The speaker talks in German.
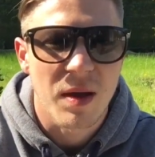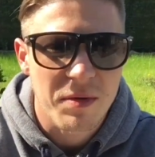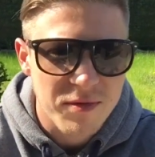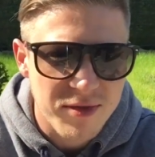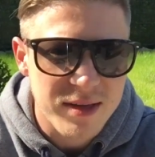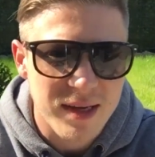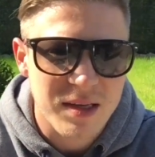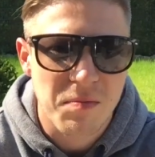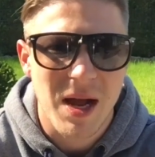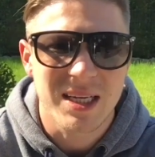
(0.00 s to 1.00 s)
Aber die, wie gesagt,
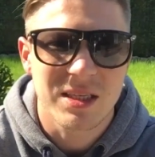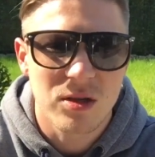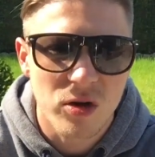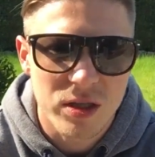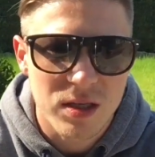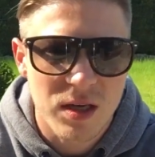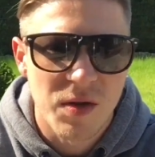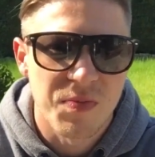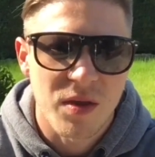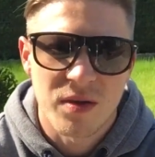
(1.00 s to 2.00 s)
die meisten Leute
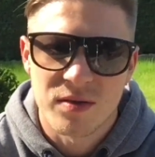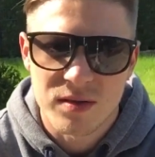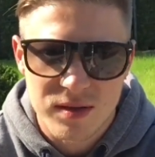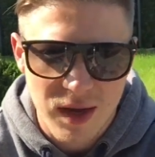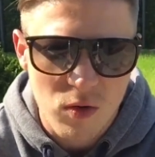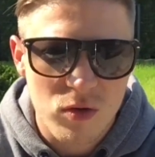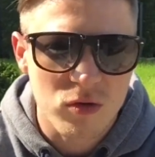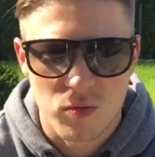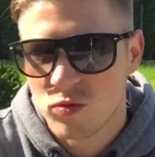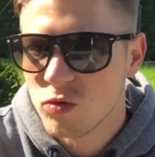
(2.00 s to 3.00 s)
saugen
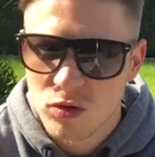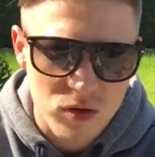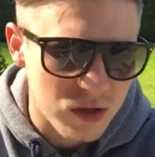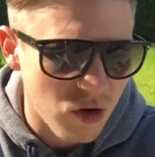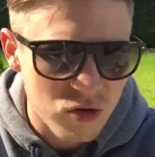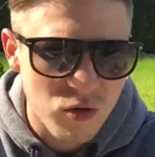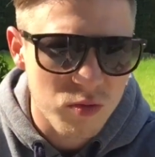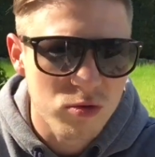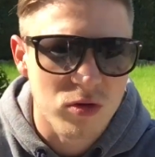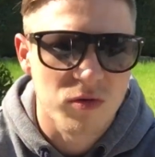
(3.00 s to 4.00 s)
nur Blut und saugen nur
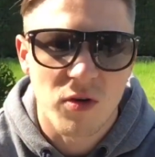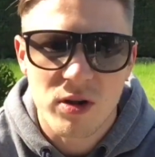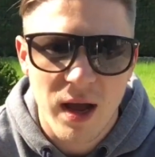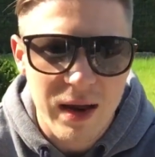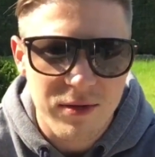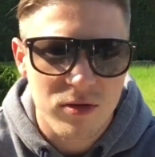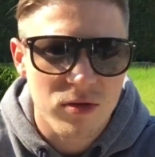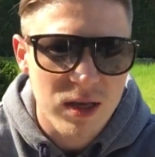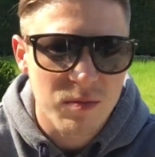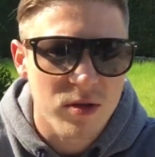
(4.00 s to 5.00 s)
Blut und wollen einfach
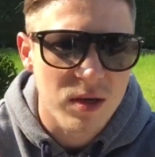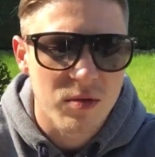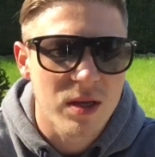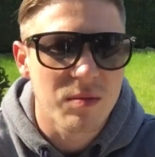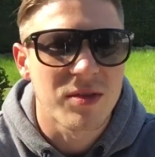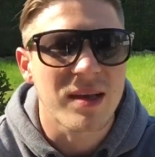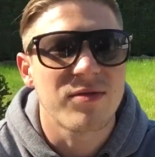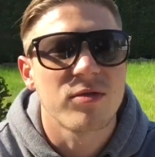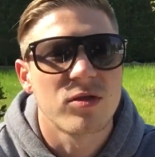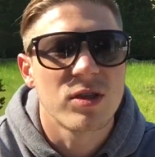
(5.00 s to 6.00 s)
nehmen und nehmen und nehmen und das
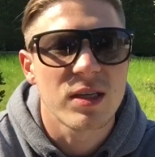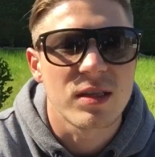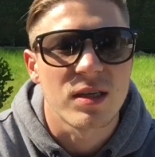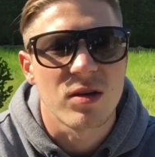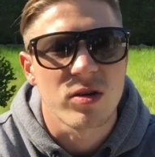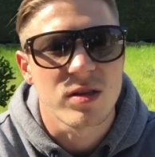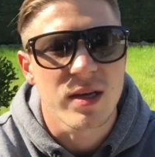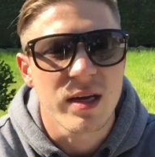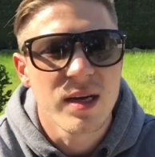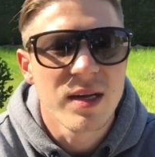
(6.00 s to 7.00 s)
funktioniert nicht, Leute.
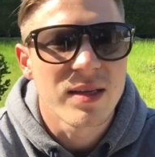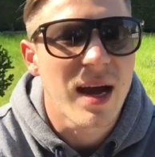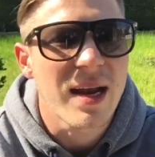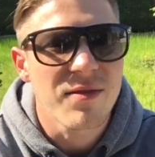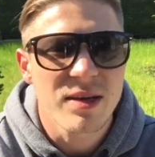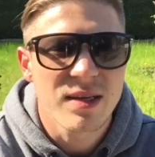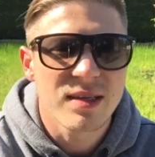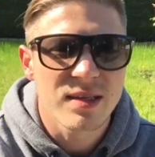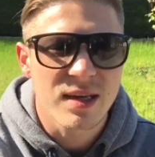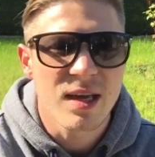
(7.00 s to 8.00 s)
Ja? Die
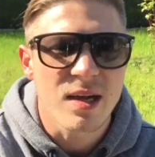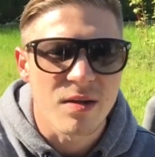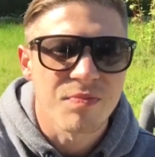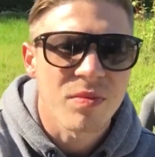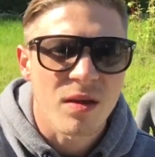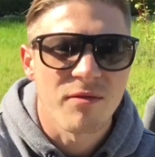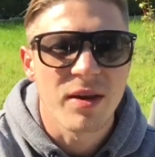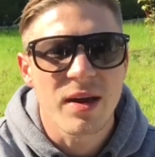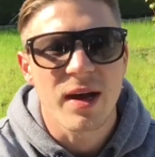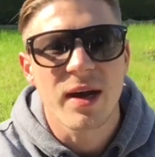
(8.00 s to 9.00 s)
allerwichtigste Regel
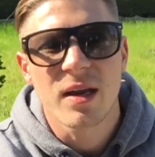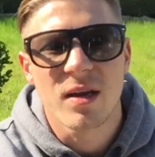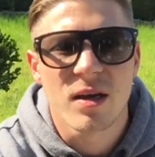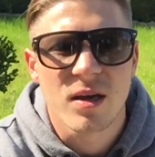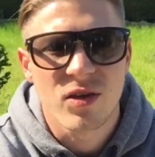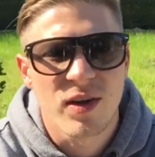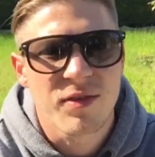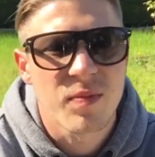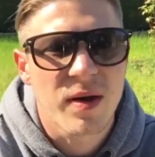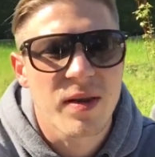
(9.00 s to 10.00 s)
wenn ihr einen äh,
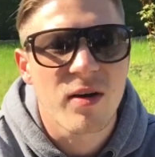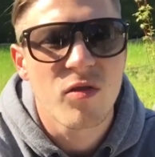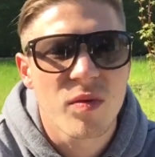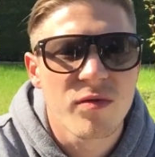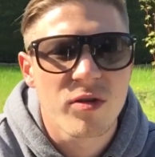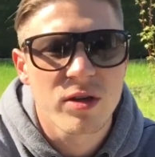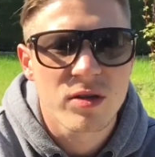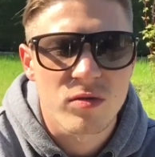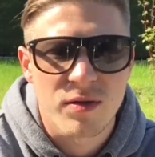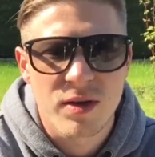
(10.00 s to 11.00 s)
Geschäftspartner aufbauen wollt
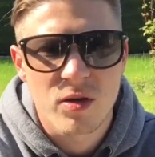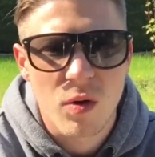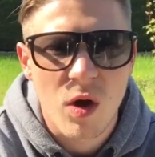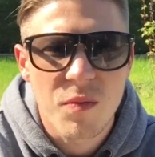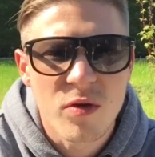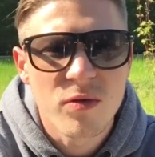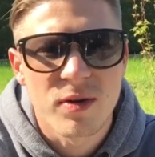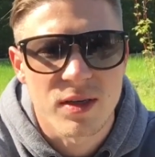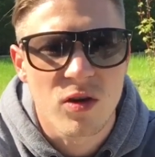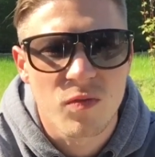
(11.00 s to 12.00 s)
oder wenn ihr überhaupt
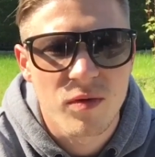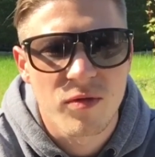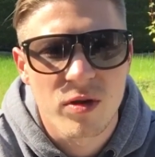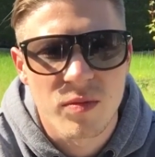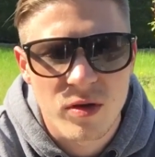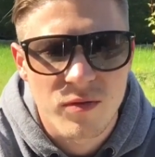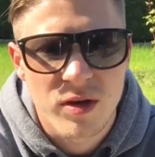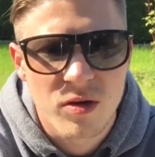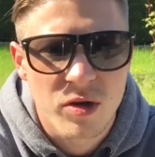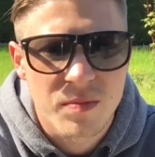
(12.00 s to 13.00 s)
irgendwas aufbauen wollt mit
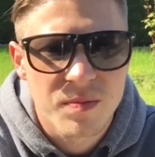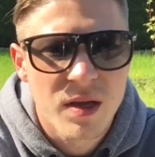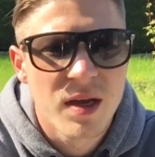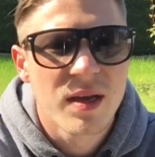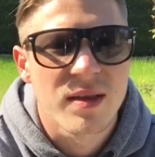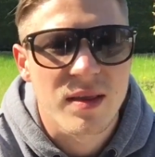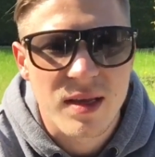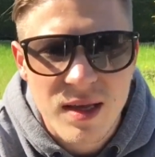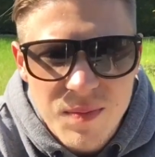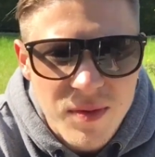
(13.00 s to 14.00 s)
irgendwelchen Leuten, dann
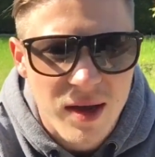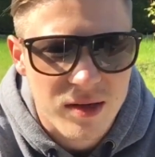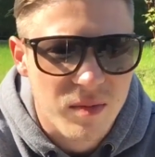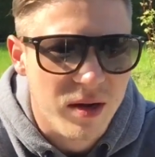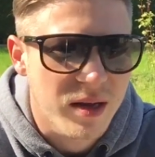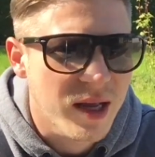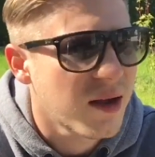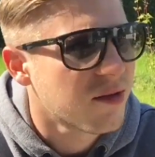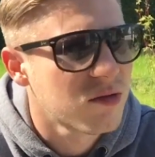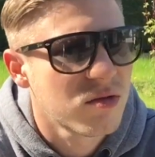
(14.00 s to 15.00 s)
gibt erstmal. Ja?
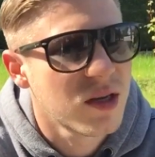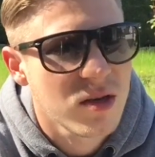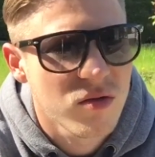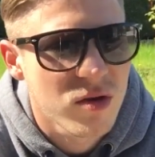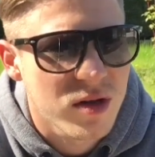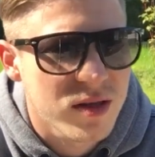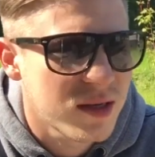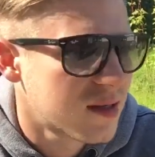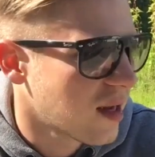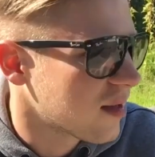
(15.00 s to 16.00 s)
Versucht nicht nur
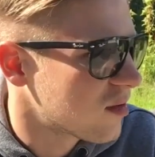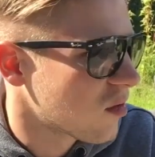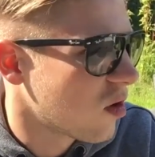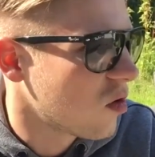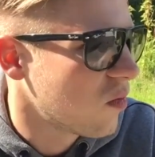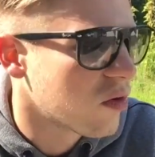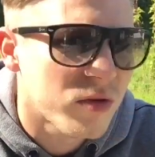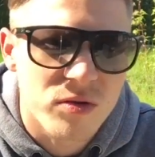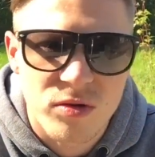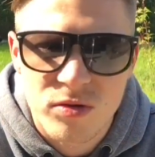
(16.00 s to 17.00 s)
die Zeit zu rauben und,
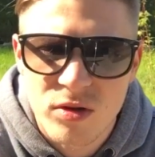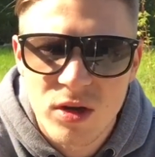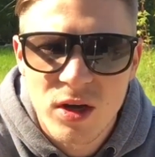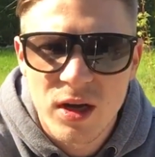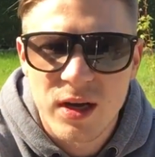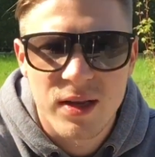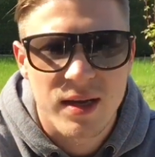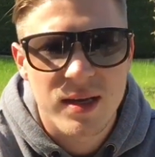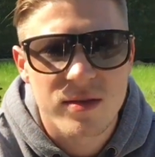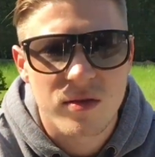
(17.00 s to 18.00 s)
und, und
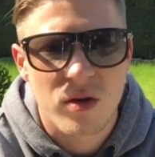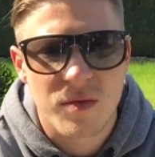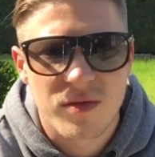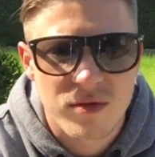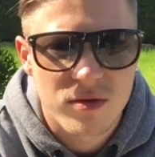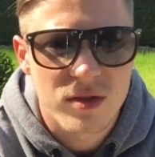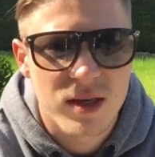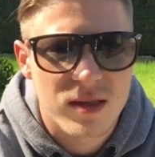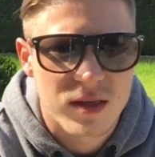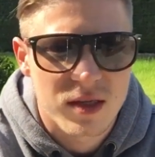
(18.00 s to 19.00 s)
Energie zu rauben. Das
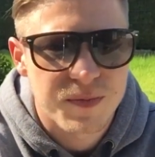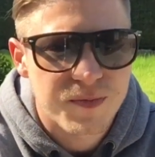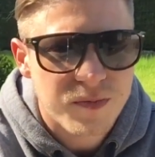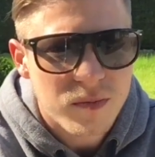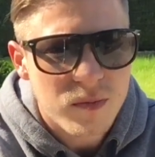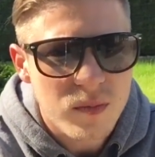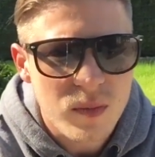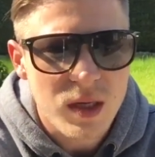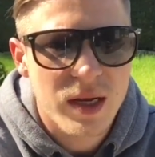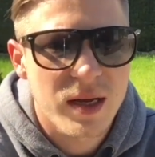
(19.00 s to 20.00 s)
funktioniert nicht.
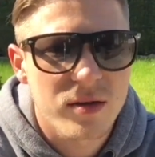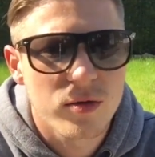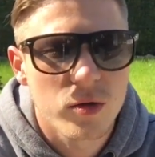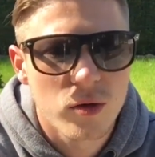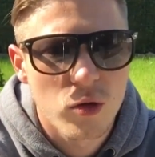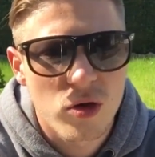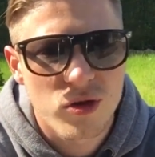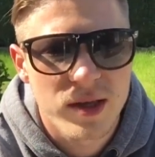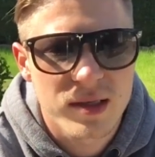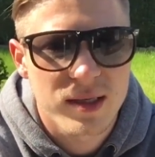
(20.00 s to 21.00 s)
Ja,
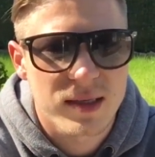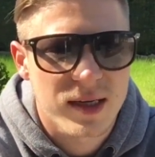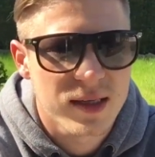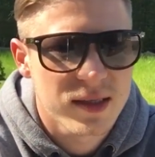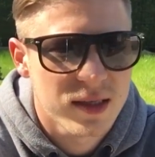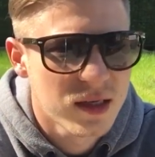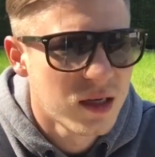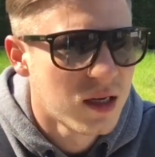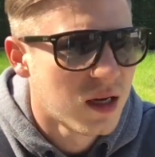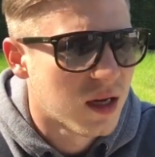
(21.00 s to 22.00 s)
psychologisch nennt sich das Ganze,
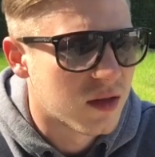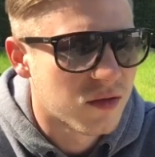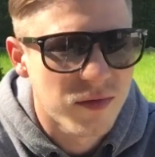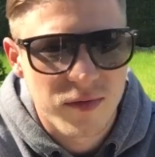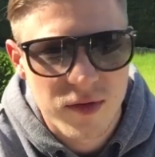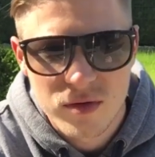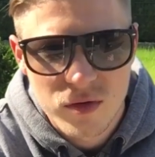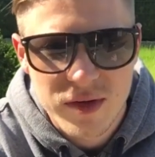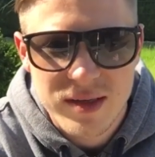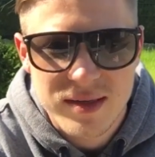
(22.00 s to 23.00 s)
also wenn du
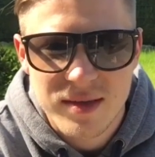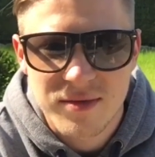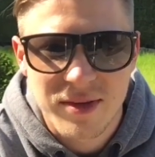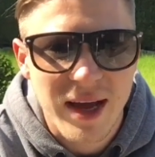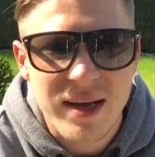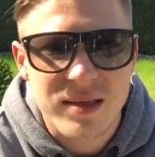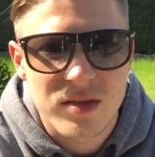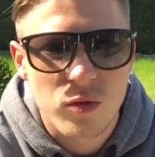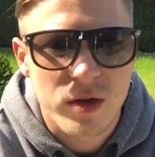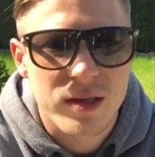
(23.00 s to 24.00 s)
so willst, wäre es
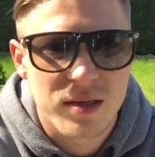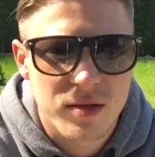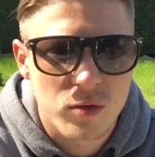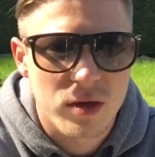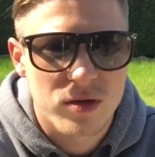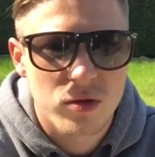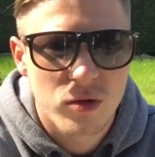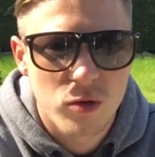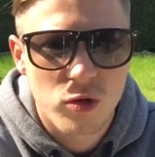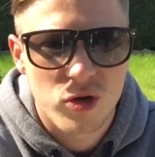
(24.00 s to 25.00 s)
sogar, ist es sogar
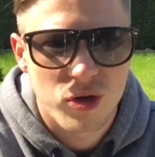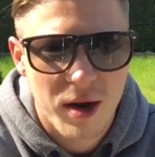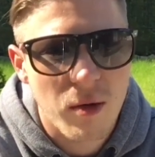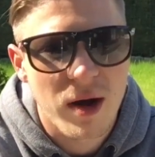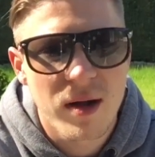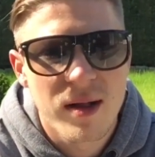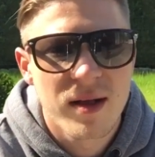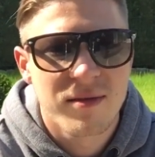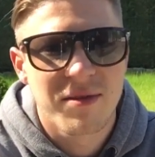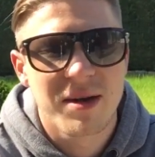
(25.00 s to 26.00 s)
psychologisch schlauer,
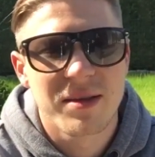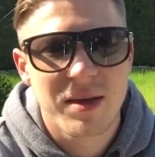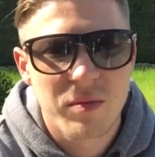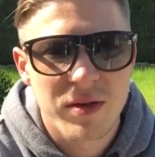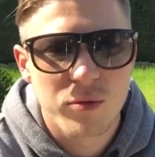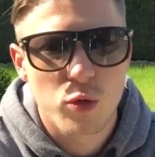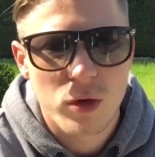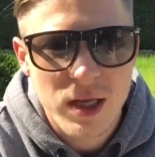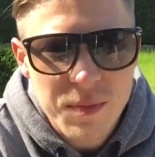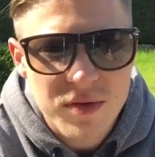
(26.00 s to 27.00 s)
weil in dem Moment, wo du
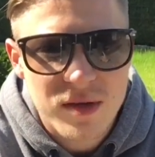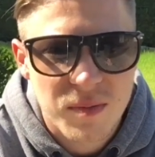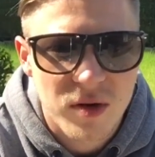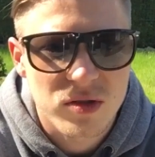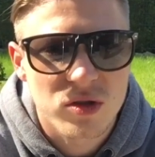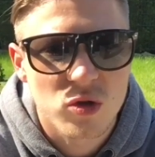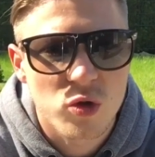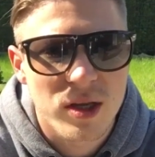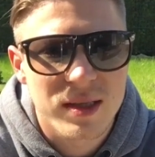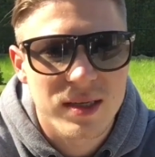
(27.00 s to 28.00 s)
gibst, baust du
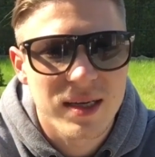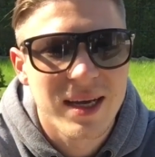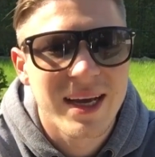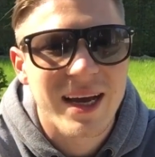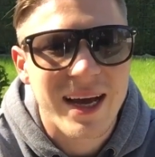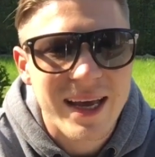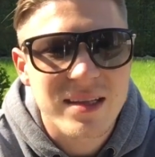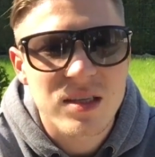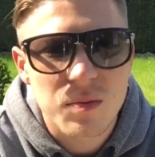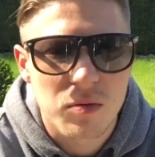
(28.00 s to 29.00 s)
sogenannte
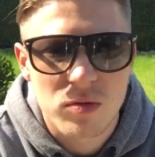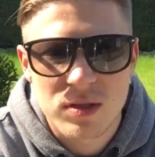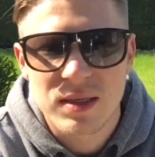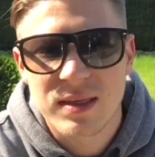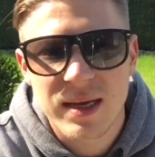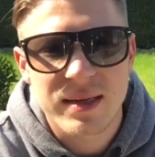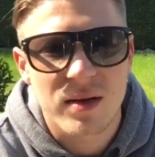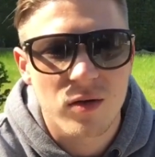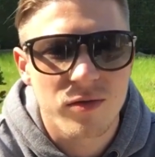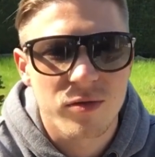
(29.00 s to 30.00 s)
Reziprozität
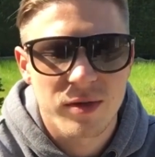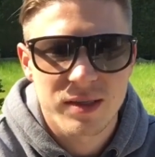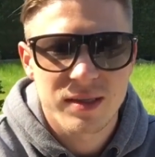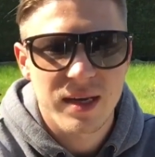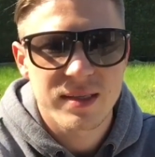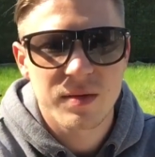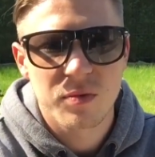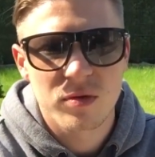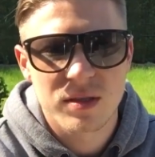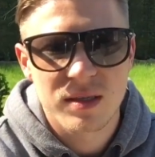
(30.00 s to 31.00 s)
auf. So, was ist
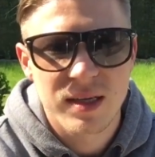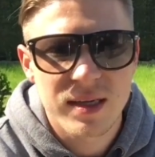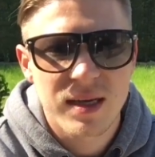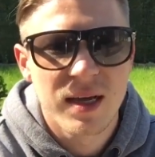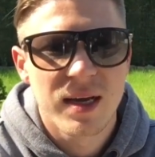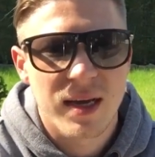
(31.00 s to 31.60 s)
Reziprozität?